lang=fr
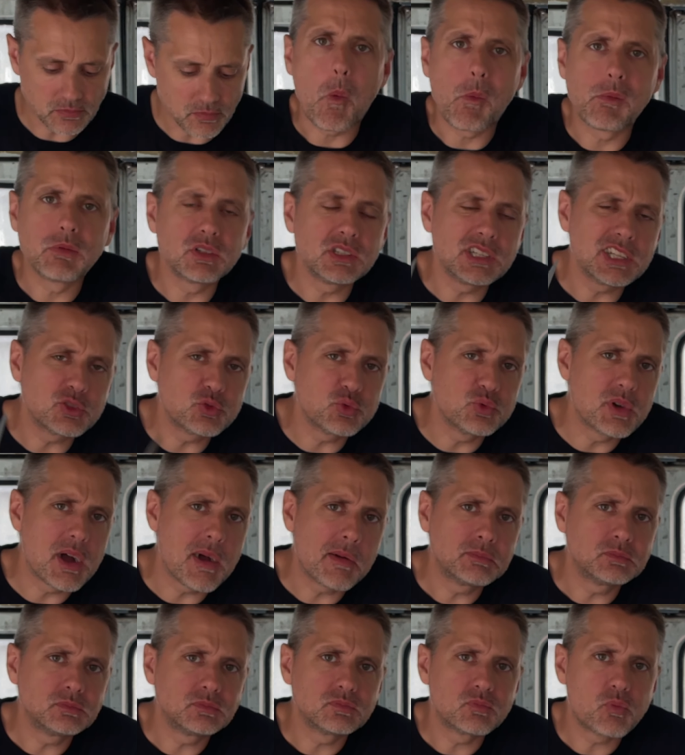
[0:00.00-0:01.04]
Donc là, tu
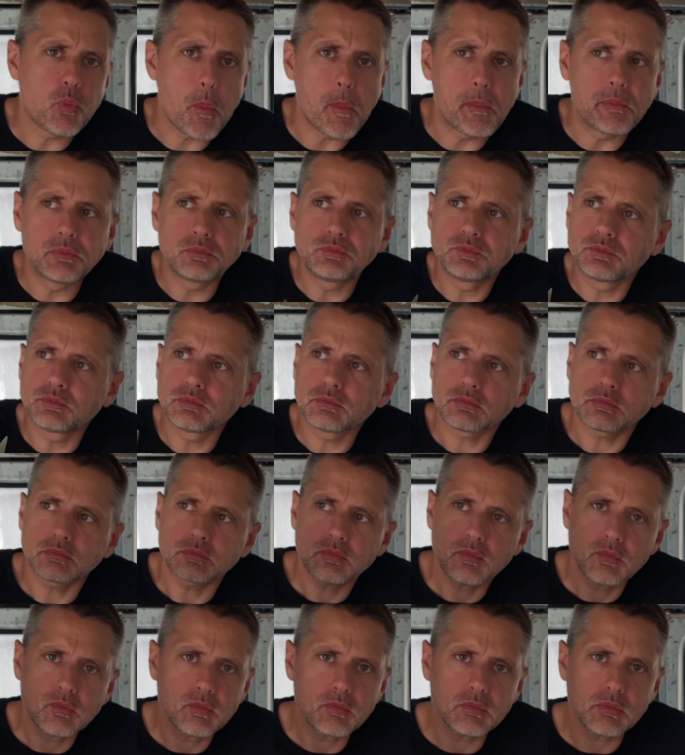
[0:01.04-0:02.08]
vois,
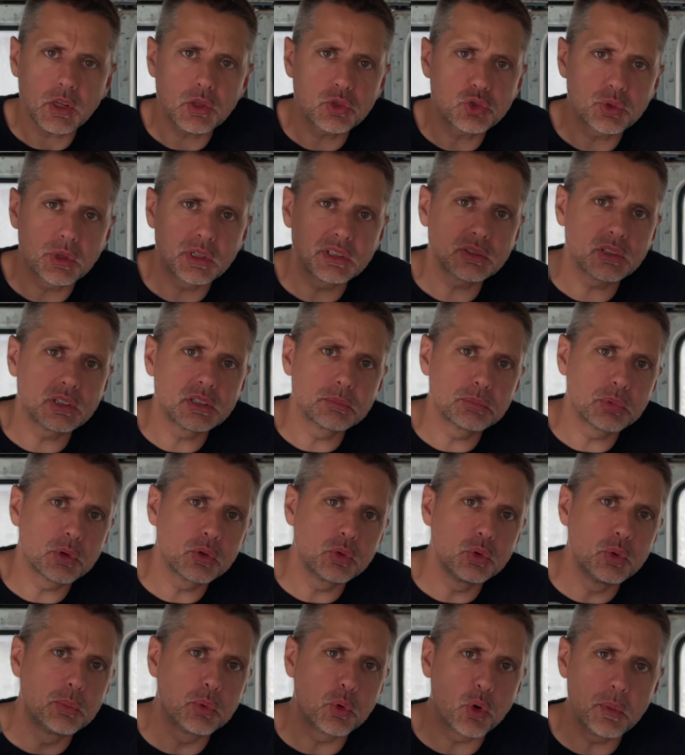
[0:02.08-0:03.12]
je suis en train de prendre
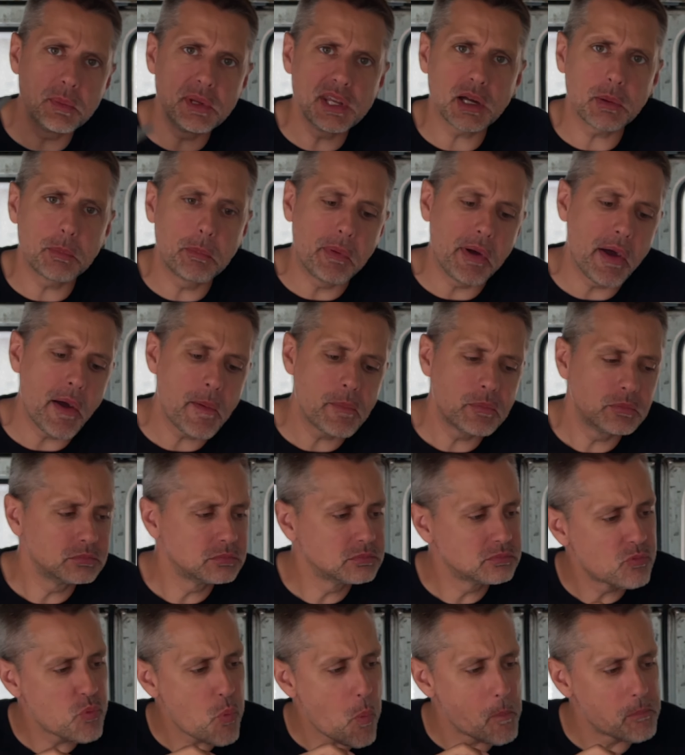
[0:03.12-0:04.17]
le premier pas
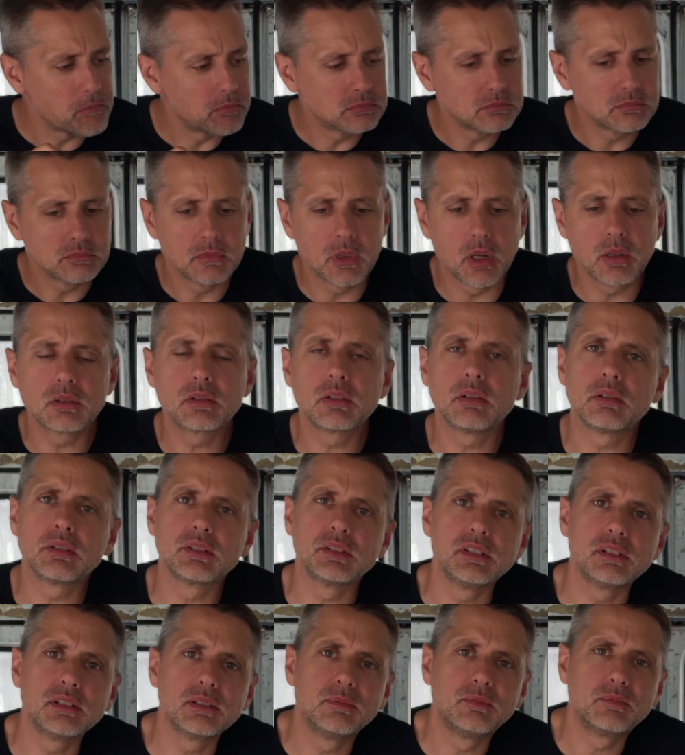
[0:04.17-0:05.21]
dans le
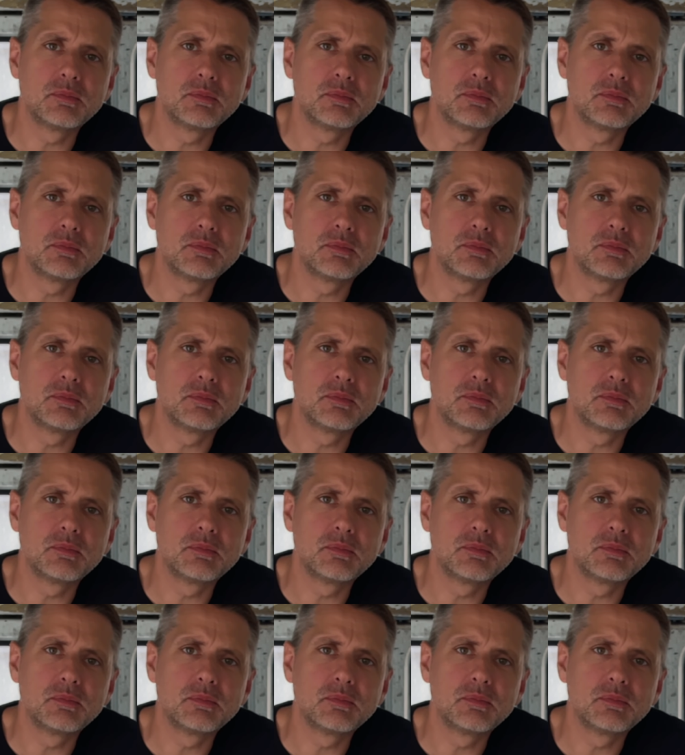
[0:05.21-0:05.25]
transit.